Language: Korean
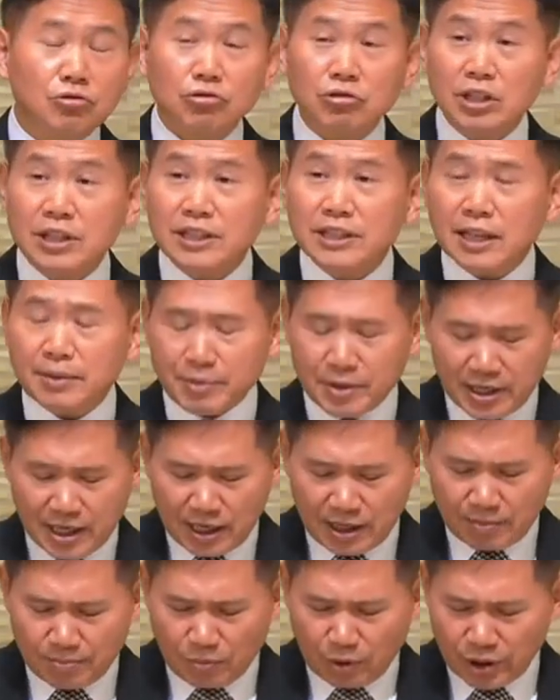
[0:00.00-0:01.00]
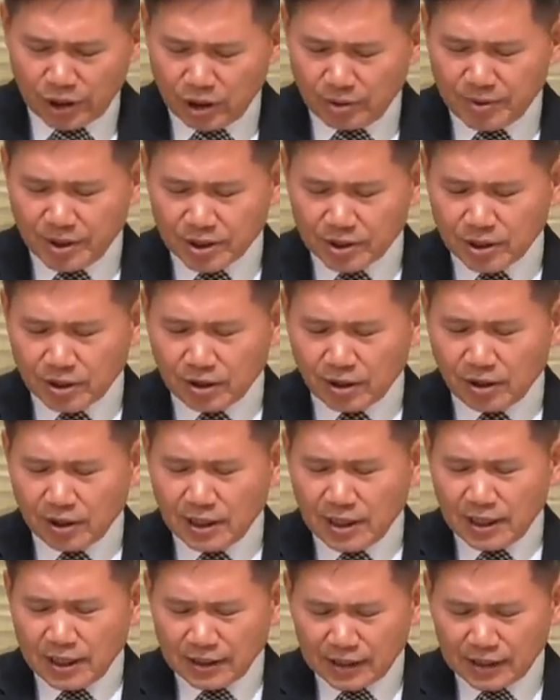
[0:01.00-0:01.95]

죽일 셈이냐? 뭐 이러면서